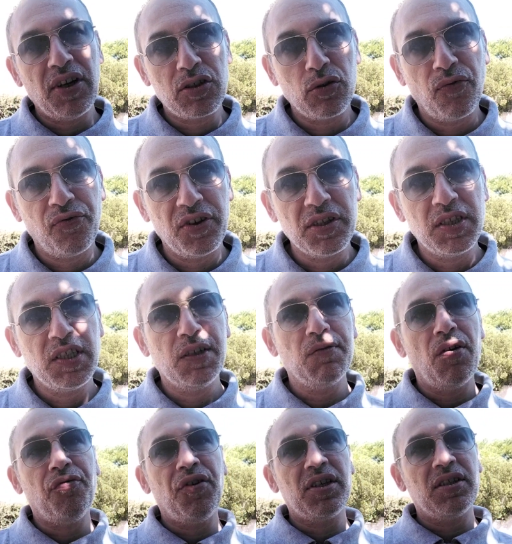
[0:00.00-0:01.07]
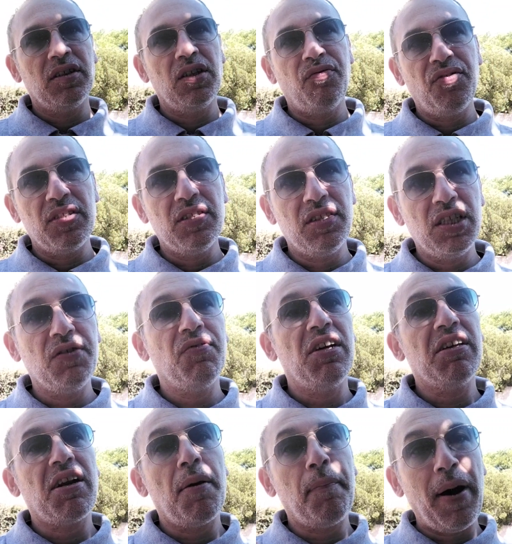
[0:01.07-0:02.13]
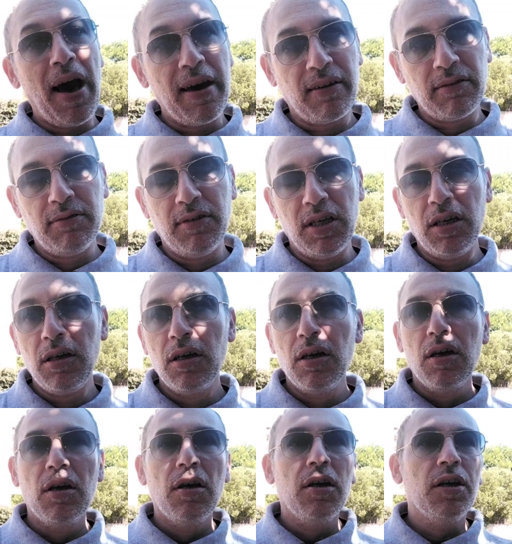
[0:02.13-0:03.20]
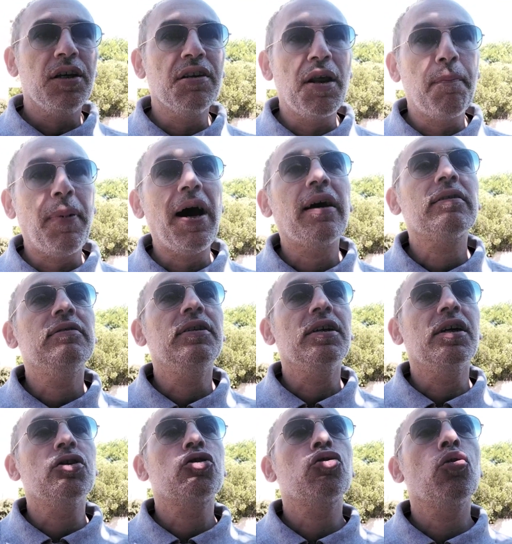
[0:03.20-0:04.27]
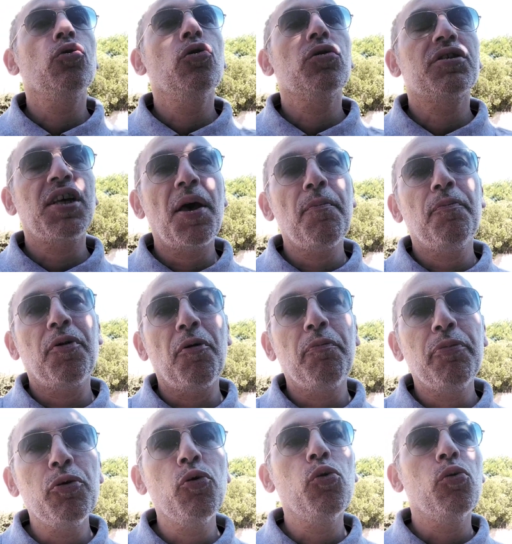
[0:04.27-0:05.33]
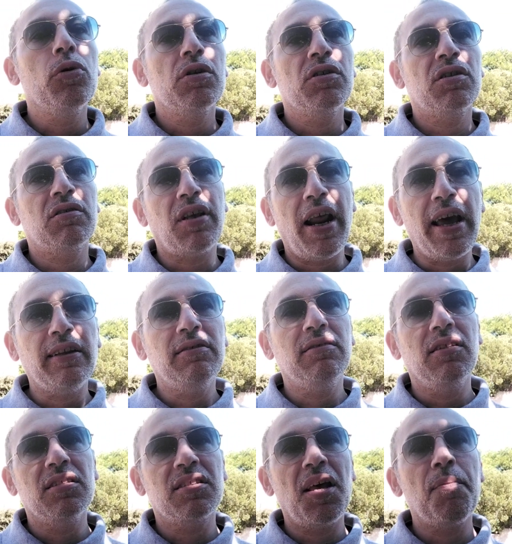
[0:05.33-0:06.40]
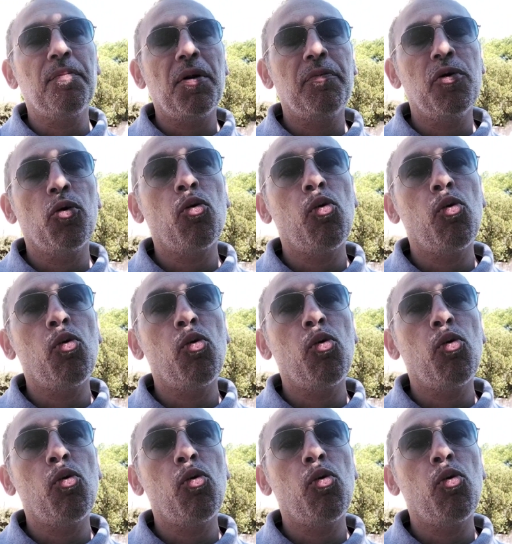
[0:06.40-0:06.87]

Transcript: fasi offensive e fasi difensive, i reparti, i reparti che sono sempre più stretti, sempre più